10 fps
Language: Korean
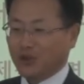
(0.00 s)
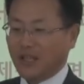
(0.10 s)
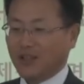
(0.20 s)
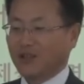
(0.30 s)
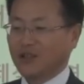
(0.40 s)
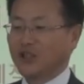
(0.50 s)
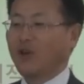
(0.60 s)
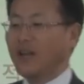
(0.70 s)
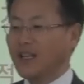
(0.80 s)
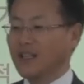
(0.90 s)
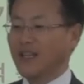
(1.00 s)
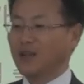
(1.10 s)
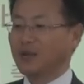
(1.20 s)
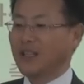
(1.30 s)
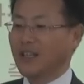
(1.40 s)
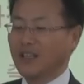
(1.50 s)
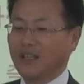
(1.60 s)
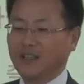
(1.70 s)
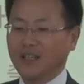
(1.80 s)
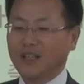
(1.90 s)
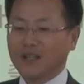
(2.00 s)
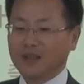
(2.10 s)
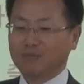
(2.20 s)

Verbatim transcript: 못한 거를 정확하게 알고 얘기해야 되는데